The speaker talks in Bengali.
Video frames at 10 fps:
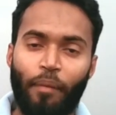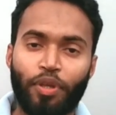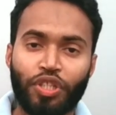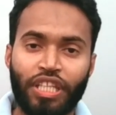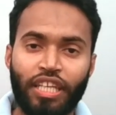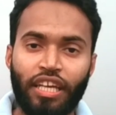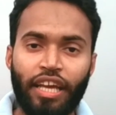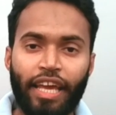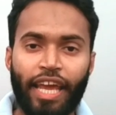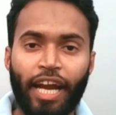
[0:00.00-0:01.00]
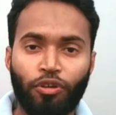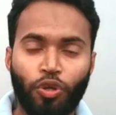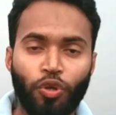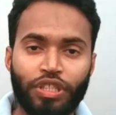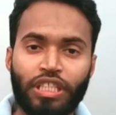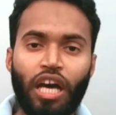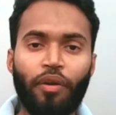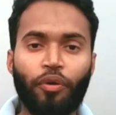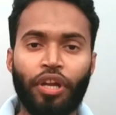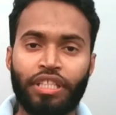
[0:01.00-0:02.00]
আমরা যদি একটু
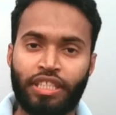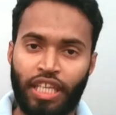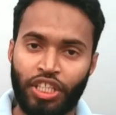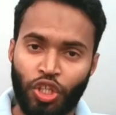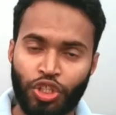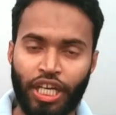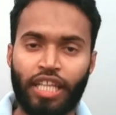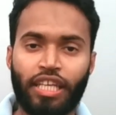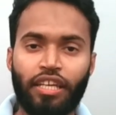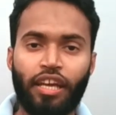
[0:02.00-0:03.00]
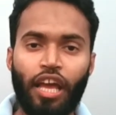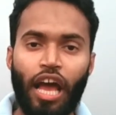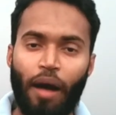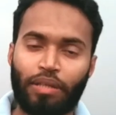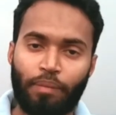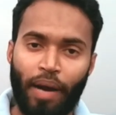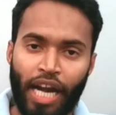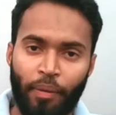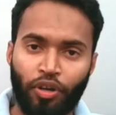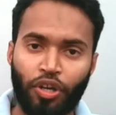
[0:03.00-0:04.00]
চিন্তাভাবনা করে সে জিনিসগুলো ছেড়ে দিই আমাদের
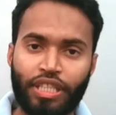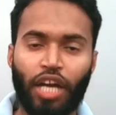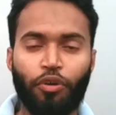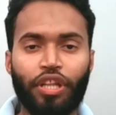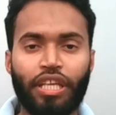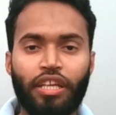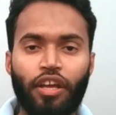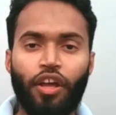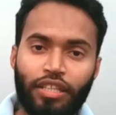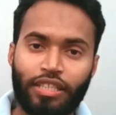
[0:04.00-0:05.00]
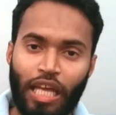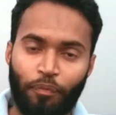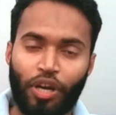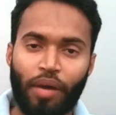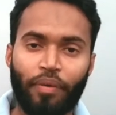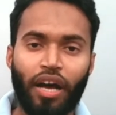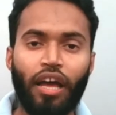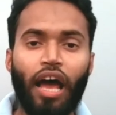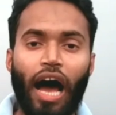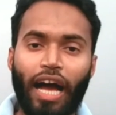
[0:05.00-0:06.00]
ব্যাড হ্যাবিটগুলোকে ত্যাগ করে দিই তারপরে আমরা
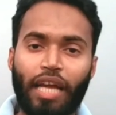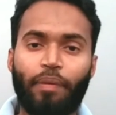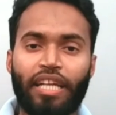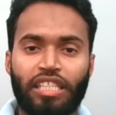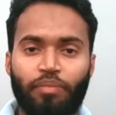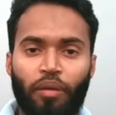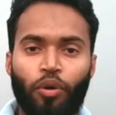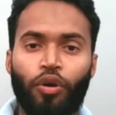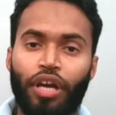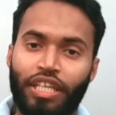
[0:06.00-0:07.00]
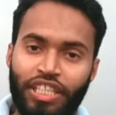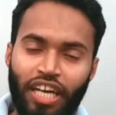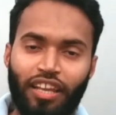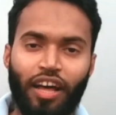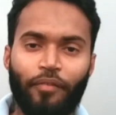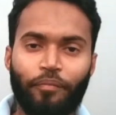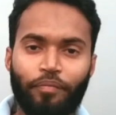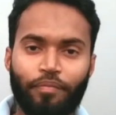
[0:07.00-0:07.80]
আগে বেরিয়ে যেতে পারবো ইনশাআল্লাহ